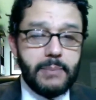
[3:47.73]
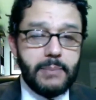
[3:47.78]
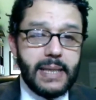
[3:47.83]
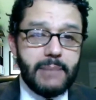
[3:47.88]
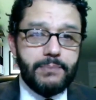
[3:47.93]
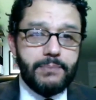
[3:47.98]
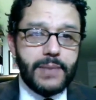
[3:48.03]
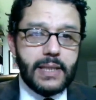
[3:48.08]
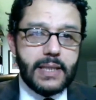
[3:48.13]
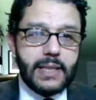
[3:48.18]

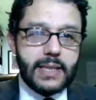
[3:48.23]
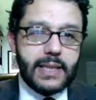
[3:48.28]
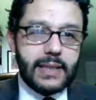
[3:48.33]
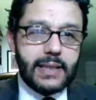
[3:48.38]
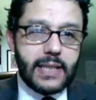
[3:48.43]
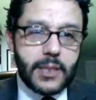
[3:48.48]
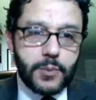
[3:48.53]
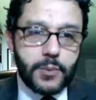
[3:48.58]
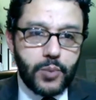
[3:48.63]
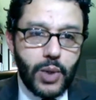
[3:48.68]
Mais
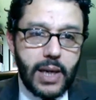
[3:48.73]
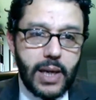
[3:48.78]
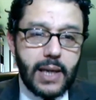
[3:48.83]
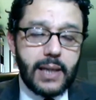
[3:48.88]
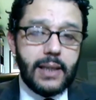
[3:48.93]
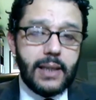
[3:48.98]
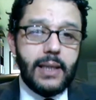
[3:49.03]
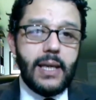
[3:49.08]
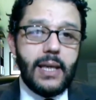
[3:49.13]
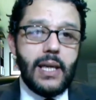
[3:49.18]
cet
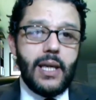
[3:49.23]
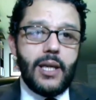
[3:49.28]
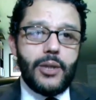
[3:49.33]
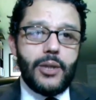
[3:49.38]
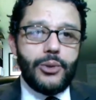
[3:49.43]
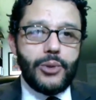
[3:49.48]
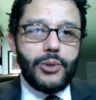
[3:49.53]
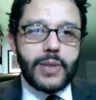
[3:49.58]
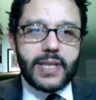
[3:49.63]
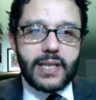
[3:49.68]
espoir
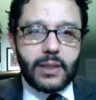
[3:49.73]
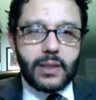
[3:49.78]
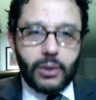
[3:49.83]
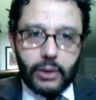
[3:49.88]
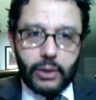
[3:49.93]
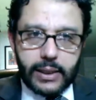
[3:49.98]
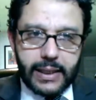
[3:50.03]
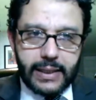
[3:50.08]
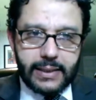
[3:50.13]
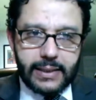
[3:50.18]
ne s'est
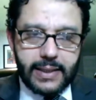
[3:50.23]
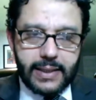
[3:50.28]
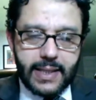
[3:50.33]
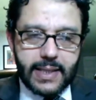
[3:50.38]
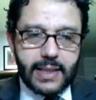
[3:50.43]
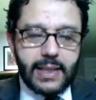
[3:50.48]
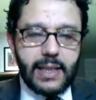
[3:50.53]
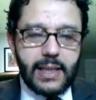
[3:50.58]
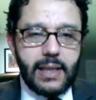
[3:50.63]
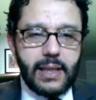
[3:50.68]

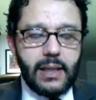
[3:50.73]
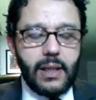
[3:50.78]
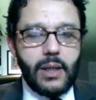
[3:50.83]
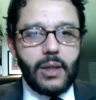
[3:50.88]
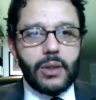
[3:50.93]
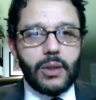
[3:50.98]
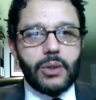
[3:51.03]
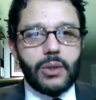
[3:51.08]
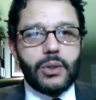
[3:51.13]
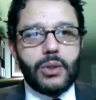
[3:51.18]
concrétisé
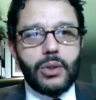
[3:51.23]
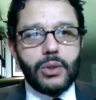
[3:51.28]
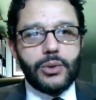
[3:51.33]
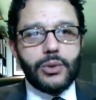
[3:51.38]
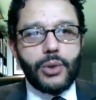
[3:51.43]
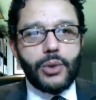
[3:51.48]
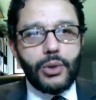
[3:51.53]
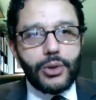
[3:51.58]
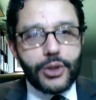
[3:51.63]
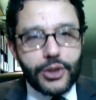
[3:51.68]
que
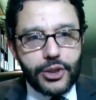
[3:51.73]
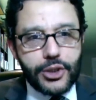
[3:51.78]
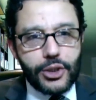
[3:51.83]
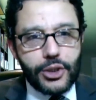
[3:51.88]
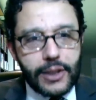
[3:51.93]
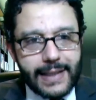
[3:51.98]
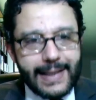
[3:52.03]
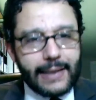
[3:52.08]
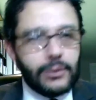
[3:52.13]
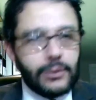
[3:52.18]
dans le
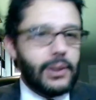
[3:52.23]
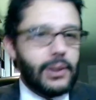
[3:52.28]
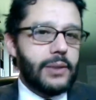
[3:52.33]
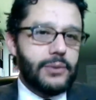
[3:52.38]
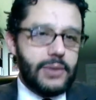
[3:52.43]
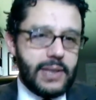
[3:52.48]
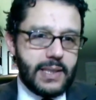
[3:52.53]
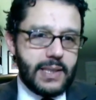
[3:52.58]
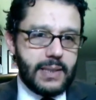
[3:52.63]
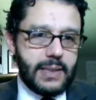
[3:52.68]
seul cas de la
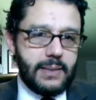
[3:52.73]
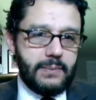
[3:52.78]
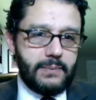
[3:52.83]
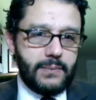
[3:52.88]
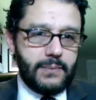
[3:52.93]
Tunisie.